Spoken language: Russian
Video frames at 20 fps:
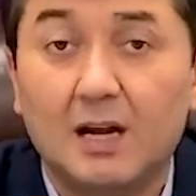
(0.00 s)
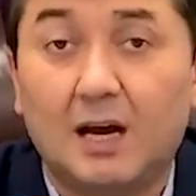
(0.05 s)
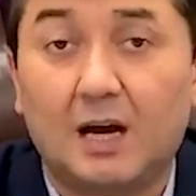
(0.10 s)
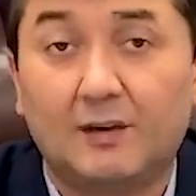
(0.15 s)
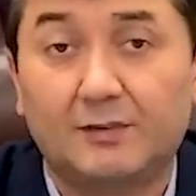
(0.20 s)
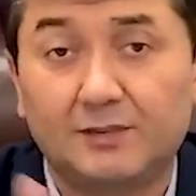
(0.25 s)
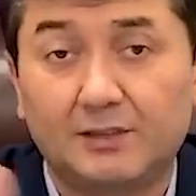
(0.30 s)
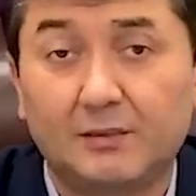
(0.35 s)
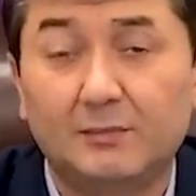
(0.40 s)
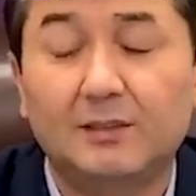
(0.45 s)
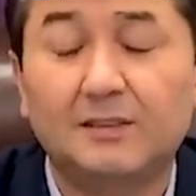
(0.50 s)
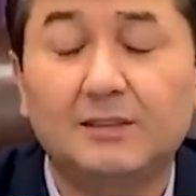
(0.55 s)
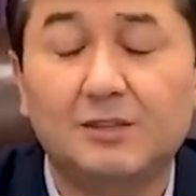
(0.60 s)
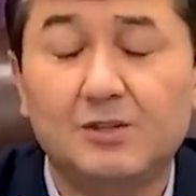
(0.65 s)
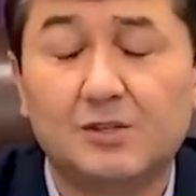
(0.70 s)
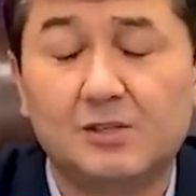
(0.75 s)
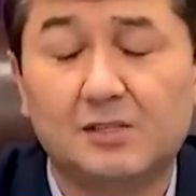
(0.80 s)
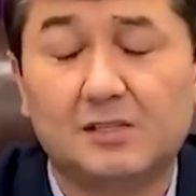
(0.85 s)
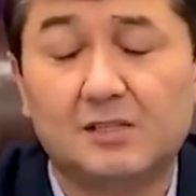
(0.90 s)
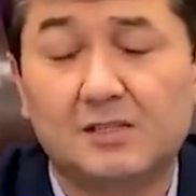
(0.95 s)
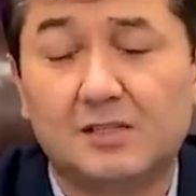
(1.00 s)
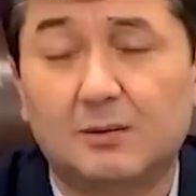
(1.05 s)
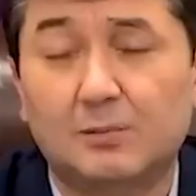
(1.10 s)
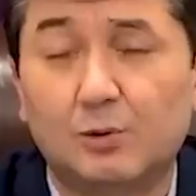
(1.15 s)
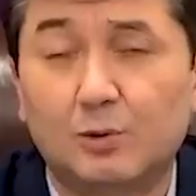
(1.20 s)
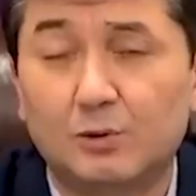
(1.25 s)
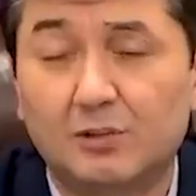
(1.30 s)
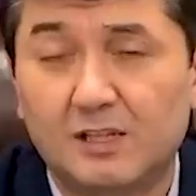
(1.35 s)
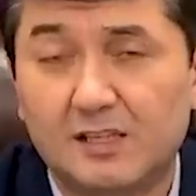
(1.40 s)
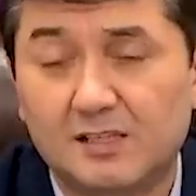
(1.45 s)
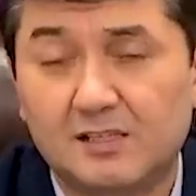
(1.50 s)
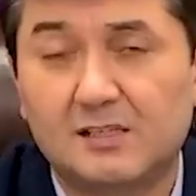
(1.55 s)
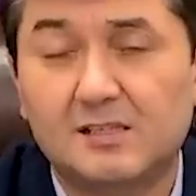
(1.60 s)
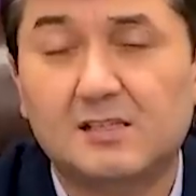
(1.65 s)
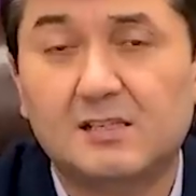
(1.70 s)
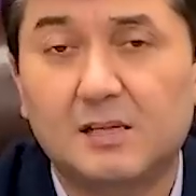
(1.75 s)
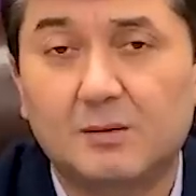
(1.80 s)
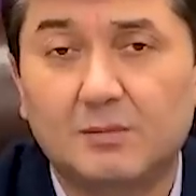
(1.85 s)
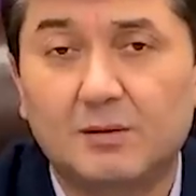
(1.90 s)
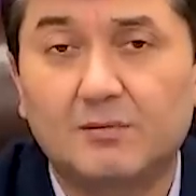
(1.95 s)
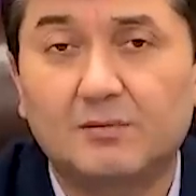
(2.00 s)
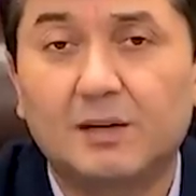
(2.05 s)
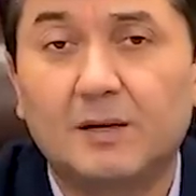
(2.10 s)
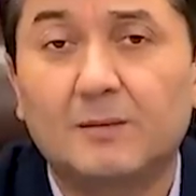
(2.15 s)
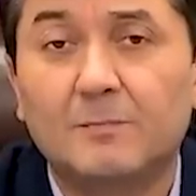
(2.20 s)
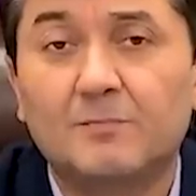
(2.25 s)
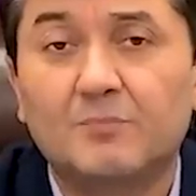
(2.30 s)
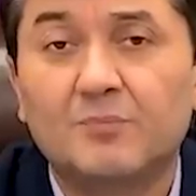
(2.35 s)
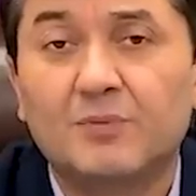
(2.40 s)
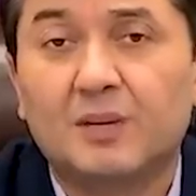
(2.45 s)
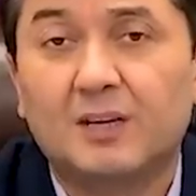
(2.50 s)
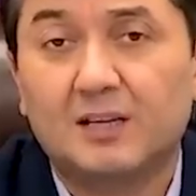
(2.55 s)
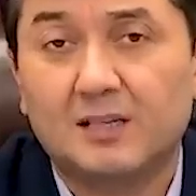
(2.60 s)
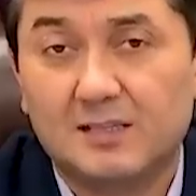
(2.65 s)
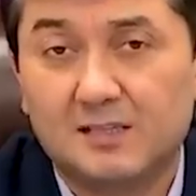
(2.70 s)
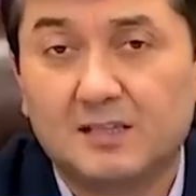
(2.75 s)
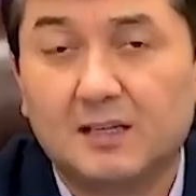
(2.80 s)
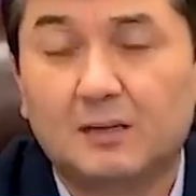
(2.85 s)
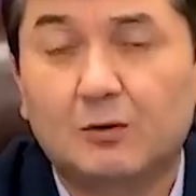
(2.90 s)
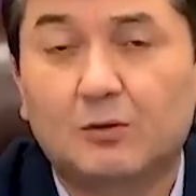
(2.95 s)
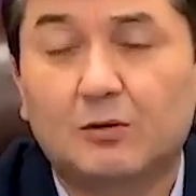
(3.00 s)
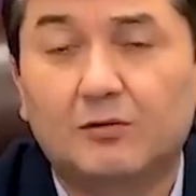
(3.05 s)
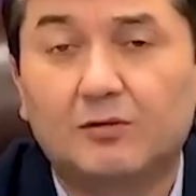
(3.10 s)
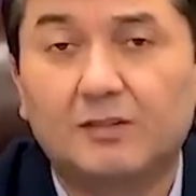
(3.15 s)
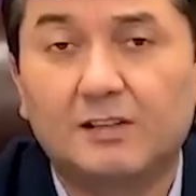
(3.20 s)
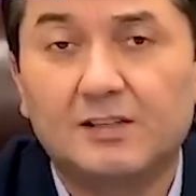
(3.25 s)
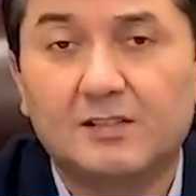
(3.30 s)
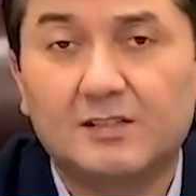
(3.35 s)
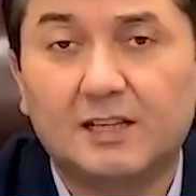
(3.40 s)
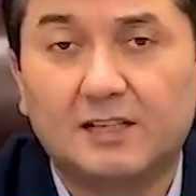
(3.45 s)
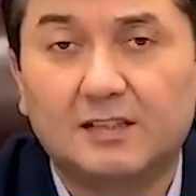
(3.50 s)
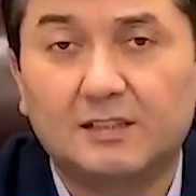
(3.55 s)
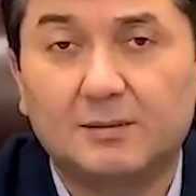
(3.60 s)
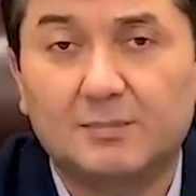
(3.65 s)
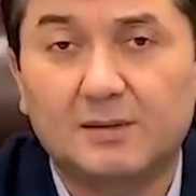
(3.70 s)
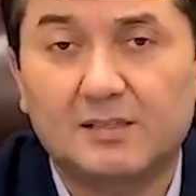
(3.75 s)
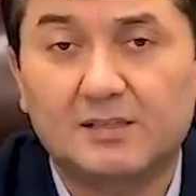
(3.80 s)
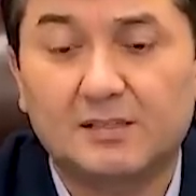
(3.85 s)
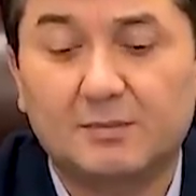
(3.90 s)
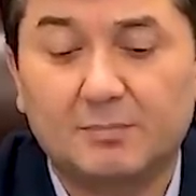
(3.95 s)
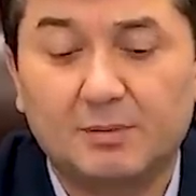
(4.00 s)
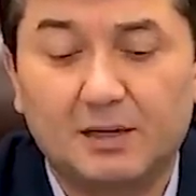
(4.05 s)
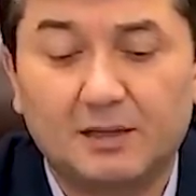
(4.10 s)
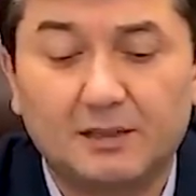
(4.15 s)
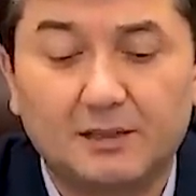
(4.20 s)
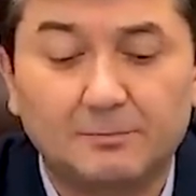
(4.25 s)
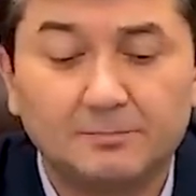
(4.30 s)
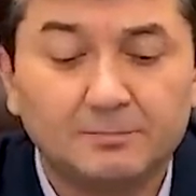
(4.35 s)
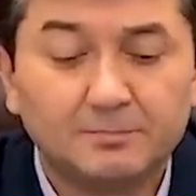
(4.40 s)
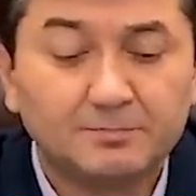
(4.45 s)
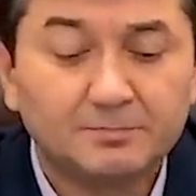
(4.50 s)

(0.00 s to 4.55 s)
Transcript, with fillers: Автоматически соблюдая систему, вы из долгов вылезаете постепенно.